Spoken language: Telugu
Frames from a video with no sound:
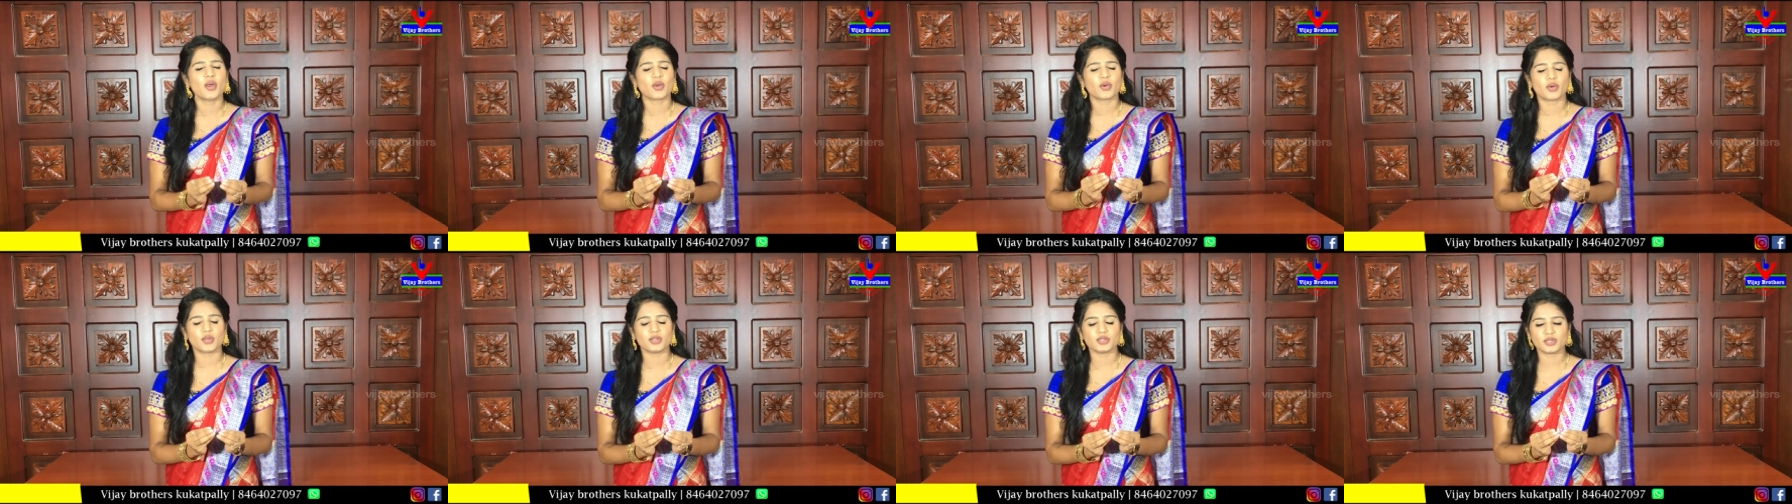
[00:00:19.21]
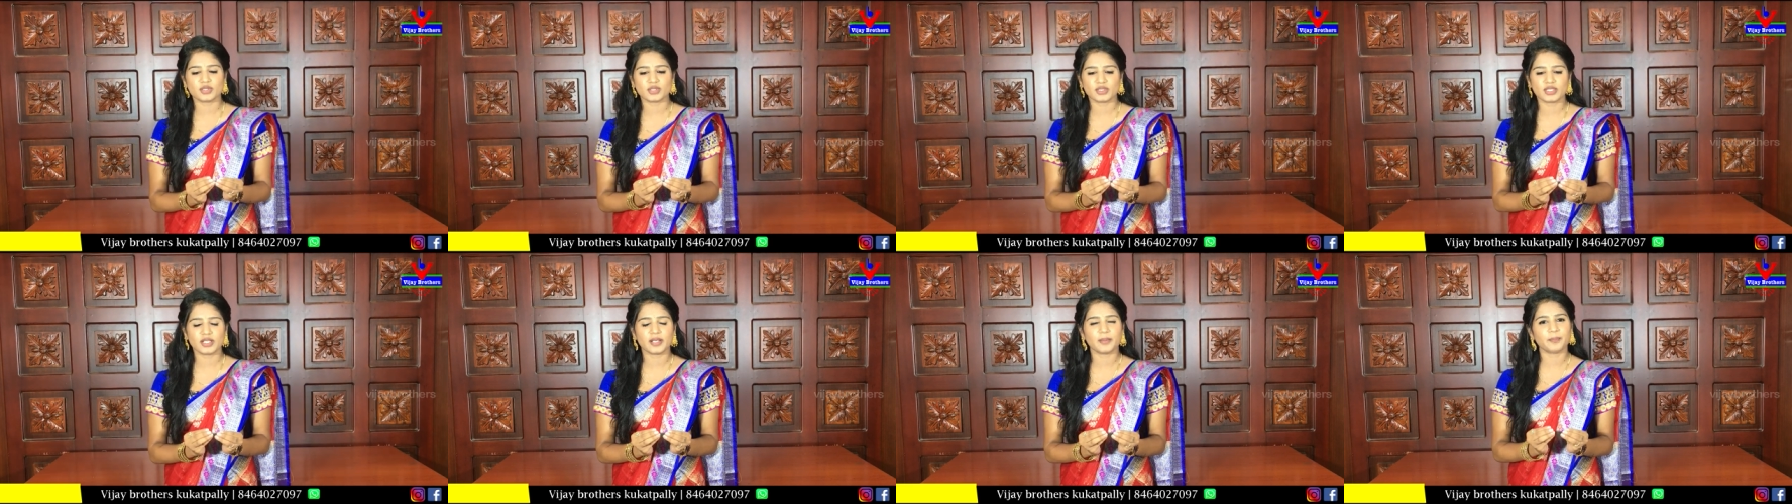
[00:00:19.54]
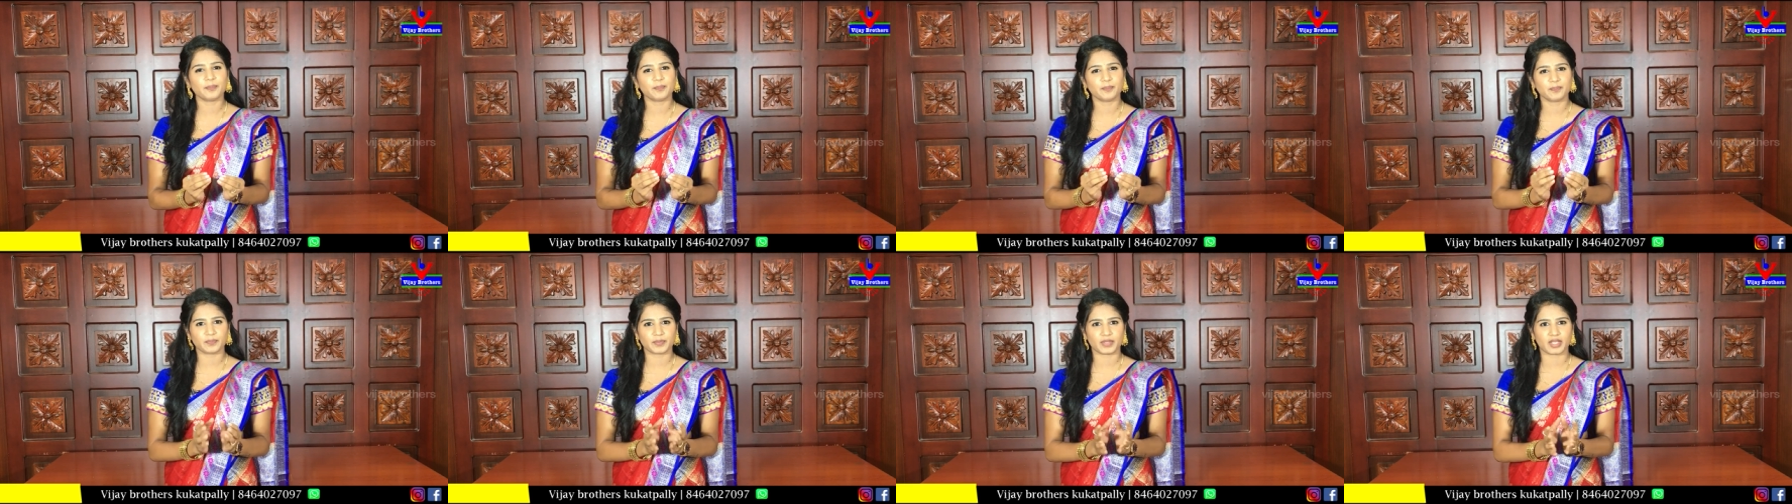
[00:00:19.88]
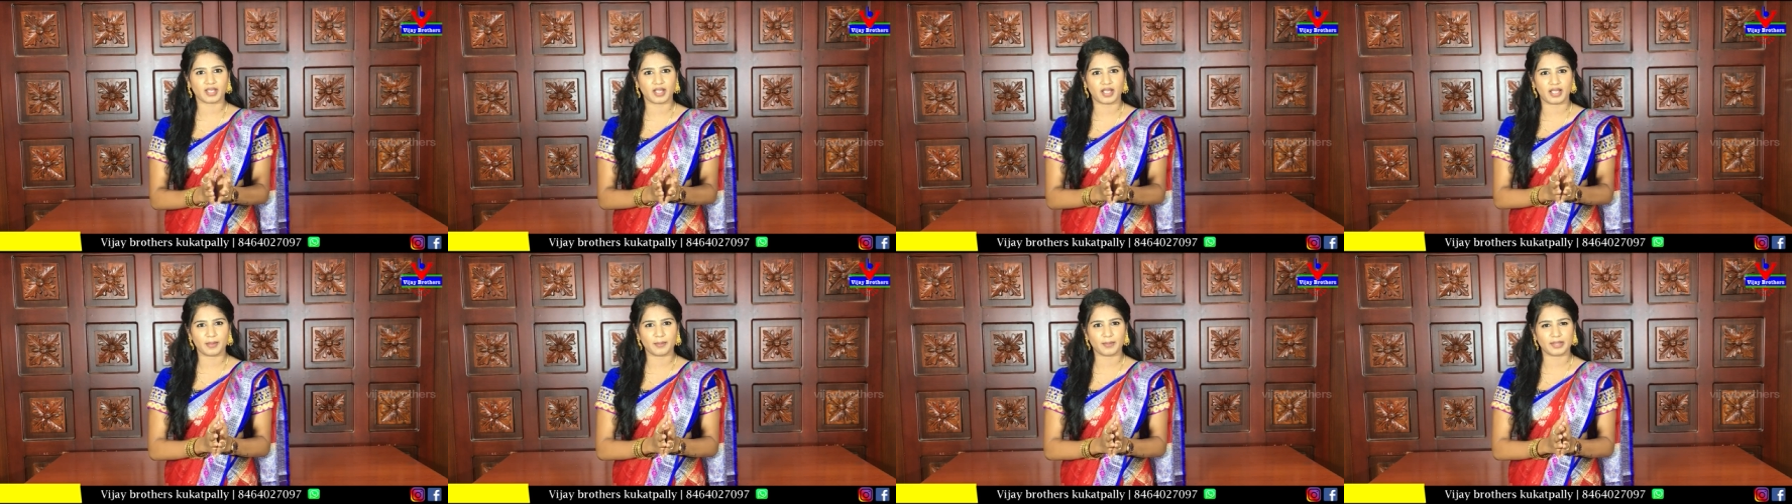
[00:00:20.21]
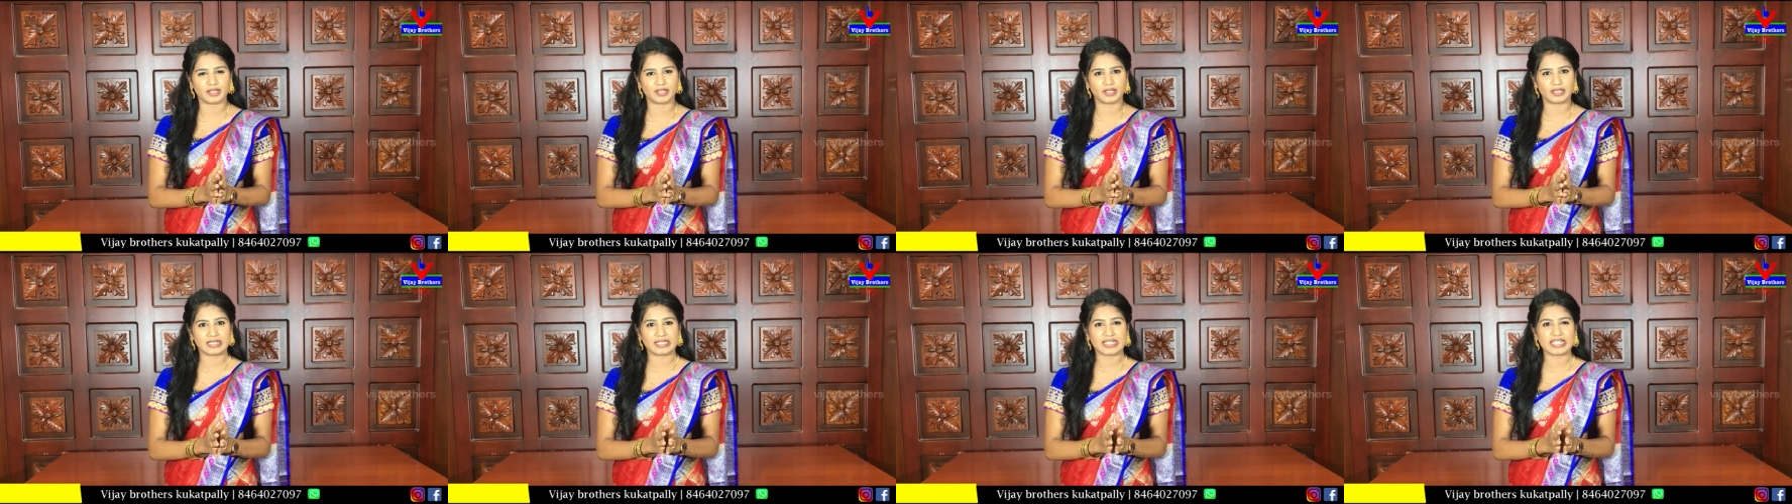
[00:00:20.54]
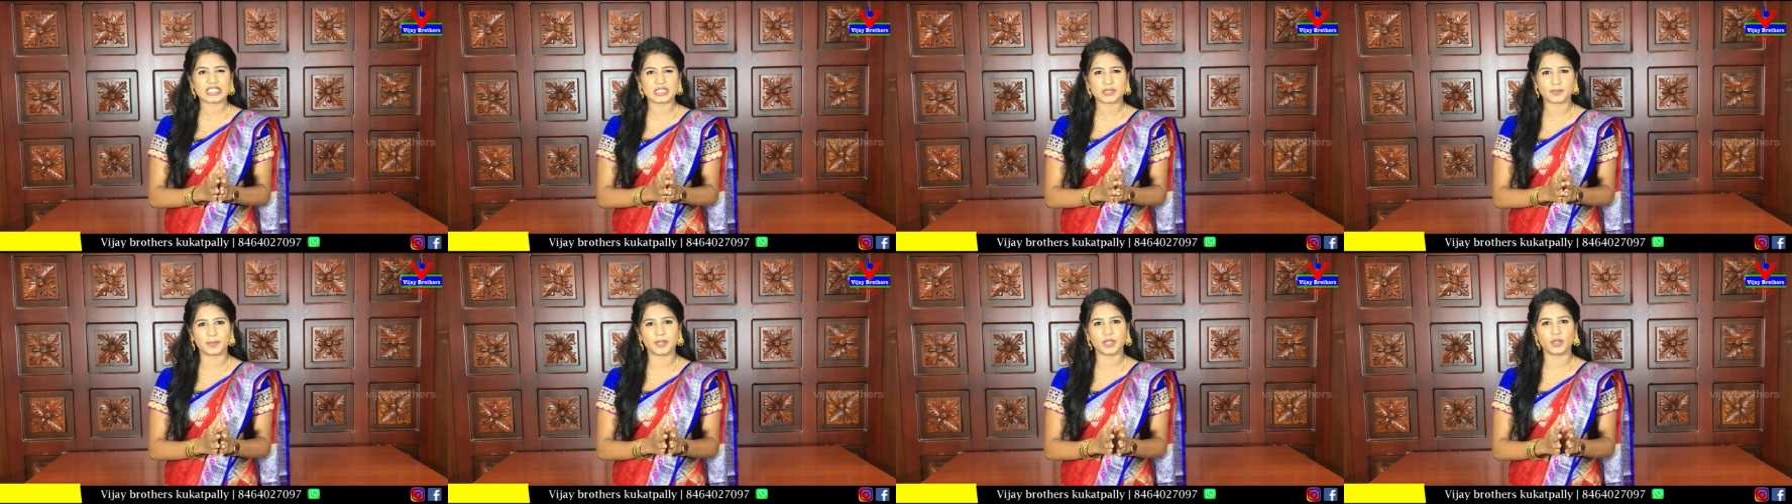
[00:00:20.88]
కొంచెం ఐ మీన్
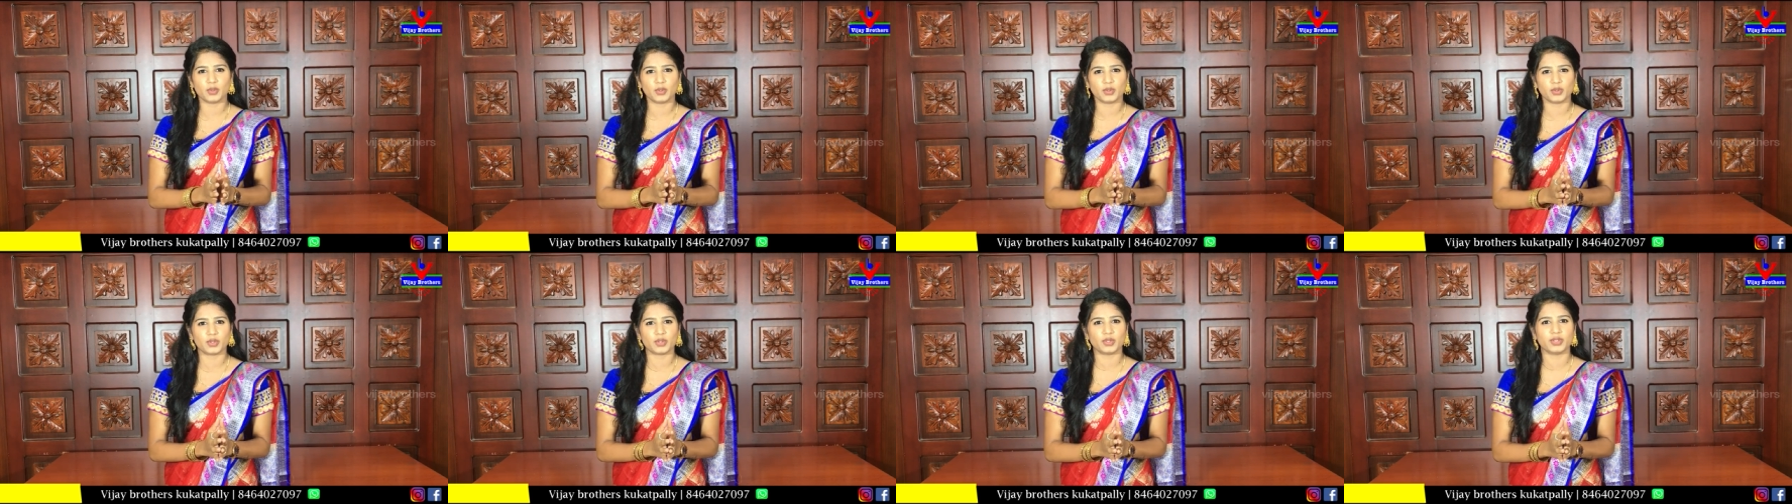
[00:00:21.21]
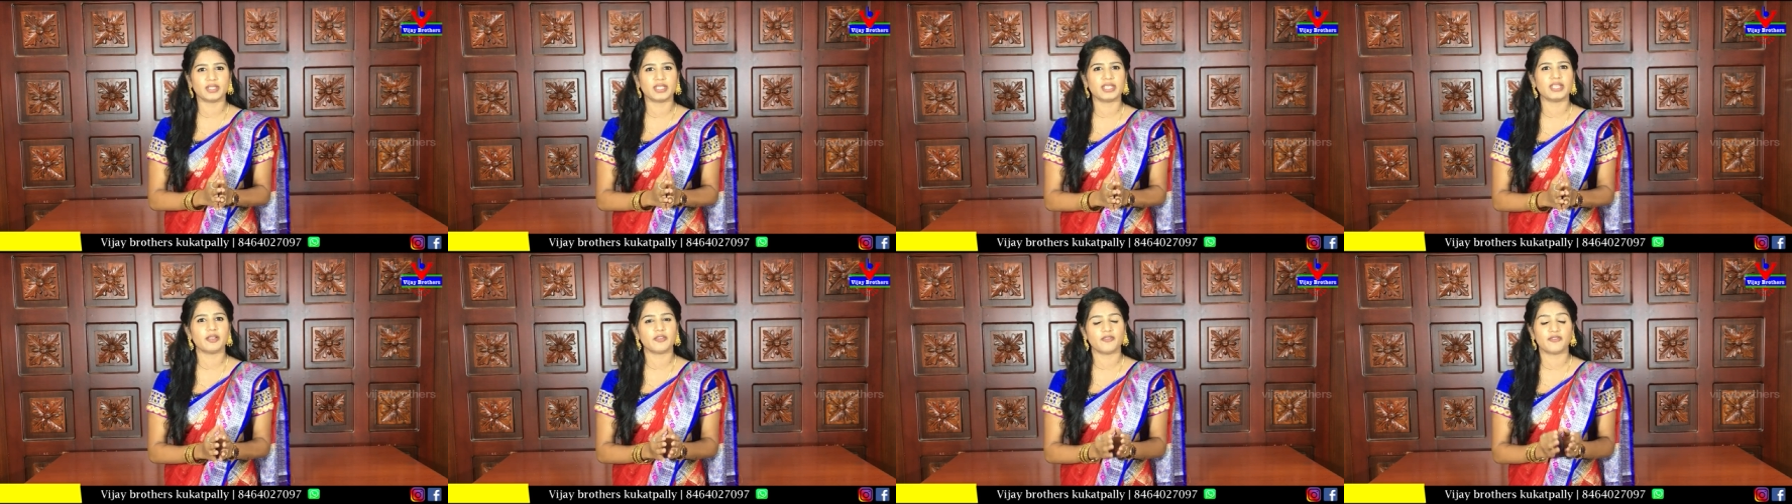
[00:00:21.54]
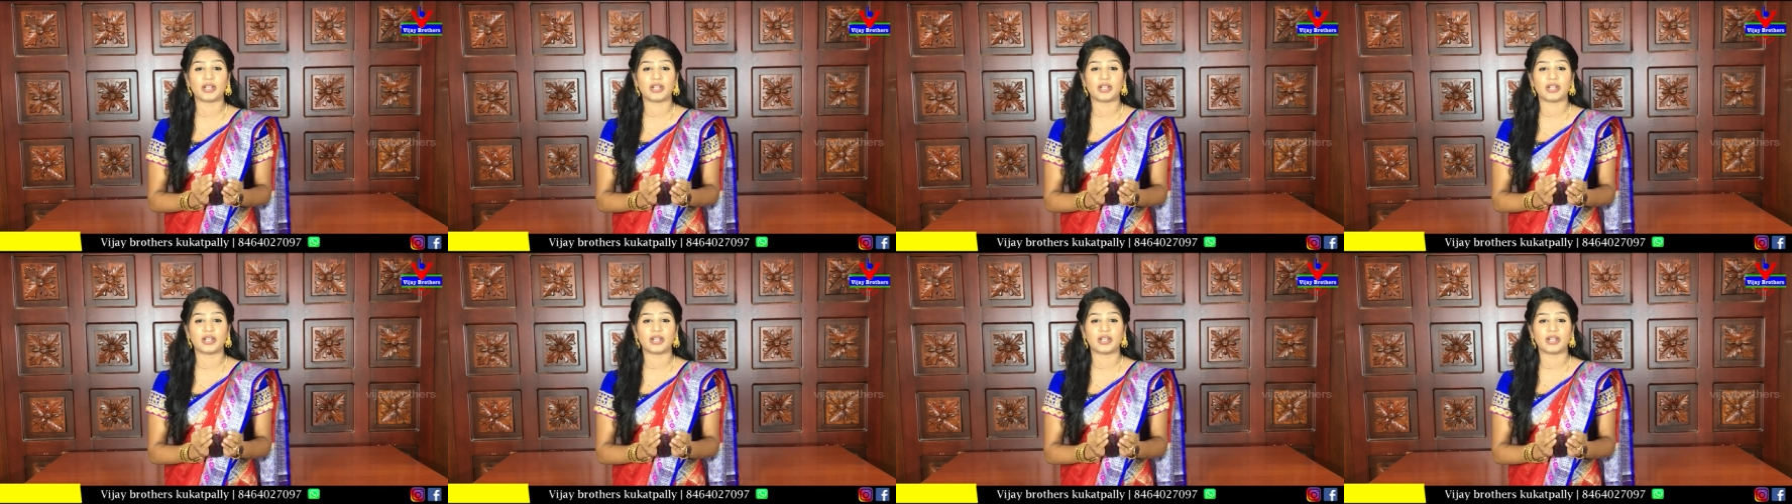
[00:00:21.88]
క్రిస్పీ ఉంటుంది